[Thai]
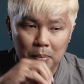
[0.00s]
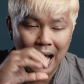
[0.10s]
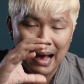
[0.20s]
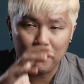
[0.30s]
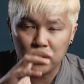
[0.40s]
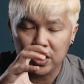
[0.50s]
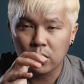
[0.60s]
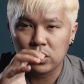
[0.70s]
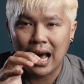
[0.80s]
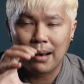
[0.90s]
นภาพเรี
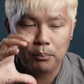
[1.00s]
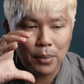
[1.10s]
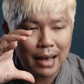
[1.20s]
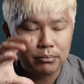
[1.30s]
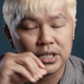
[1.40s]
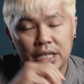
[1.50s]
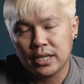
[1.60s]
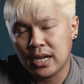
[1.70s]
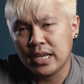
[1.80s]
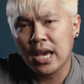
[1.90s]
ยลไทม์ภาพจริง
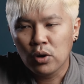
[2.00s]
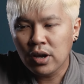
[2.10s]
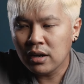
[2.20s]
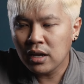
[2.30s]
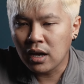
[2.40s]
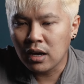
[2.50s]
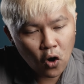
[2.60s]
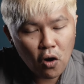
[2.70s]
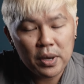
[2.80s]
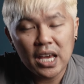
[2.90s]
อะไรเงี้ยเพราะฉะนั้นเนี่ย
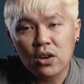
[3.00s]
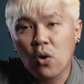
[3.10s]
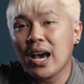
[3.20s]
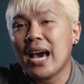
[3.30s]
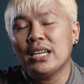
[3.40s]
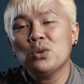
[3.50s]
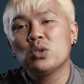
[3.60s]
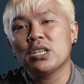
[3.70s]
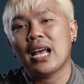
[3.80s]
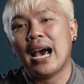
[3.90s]
ขอบเขตของการที่
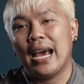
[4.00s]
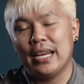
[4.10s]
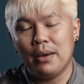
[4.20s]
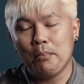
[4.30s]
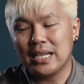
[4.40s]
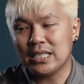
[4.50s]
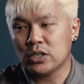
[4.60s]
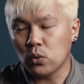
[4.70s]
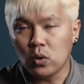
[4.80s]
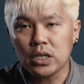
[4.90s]
คุณจะถ่ายเนี่ยมันจะ
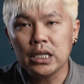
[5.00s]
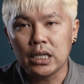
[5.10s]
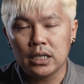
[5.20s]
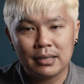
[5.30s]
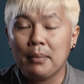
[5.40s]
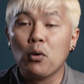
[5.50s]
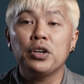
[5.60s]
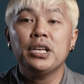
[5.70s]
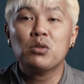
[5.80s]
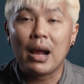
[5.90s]
สูงขึ้น สำหรับค
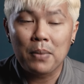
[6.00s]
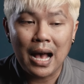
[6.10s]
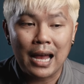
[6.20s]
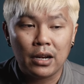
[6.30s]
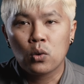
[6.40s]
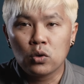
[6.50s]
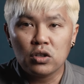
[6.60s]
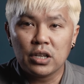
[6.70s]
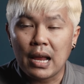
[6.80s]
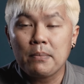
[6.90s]
นที่รับงานคุณ
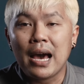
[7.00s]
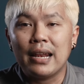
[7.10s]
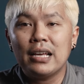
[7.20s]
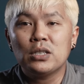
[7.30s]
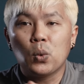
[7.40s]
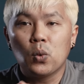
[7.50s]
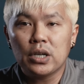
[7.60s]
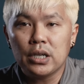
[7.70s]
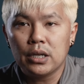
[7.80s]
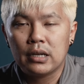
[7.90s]
ก็จะรับงานได้สูง
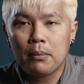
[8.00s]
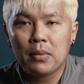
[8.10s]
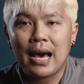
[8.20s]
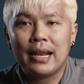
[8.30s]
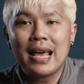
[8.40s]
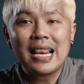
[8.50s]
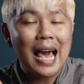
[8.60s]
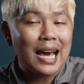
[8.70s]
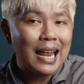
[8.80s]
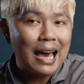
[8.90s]
ขึ้น รับงานได้ห
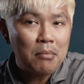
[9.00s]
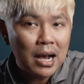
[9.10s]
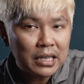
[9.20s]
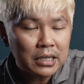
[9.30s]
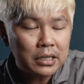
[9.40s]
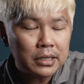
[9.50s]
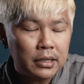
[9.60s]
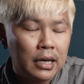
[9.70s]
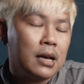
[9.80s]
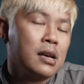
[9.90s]
ลากหลายมากยิ่งขึ้น
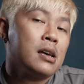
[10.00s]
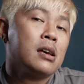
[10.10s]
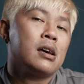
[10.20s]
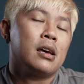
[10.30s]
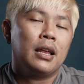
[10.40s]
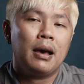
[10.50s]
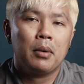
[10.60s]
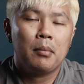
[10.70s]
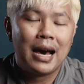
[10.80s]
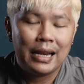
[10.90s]
นะนะ
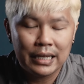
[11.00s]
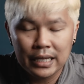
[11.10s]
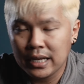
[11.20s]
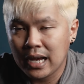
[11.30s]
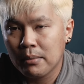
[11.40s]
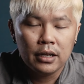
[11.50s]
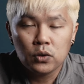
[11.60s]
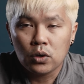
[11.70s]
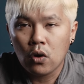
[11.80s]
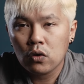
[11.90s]
ประมาณนี้นะครับใน
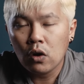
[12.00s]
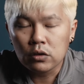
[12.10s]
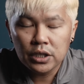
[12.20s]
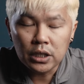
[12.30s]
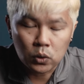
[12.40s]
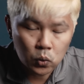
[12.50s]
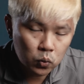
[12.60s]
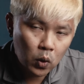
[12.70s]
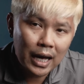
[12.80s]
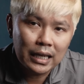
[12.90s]
ส่วนของกล้องที่ถู
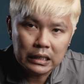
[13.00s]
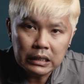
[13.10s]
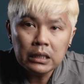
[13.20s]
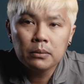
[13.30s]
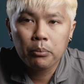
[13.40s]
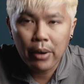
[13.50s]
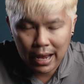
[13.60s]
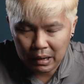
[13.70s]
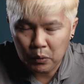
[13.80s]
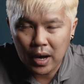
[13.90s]
กกว่าหรือแพ
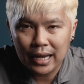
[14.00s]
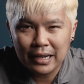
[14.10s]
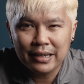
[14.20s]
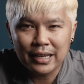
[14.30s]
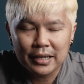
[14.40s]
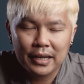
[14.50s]
งกว่านั่นเอง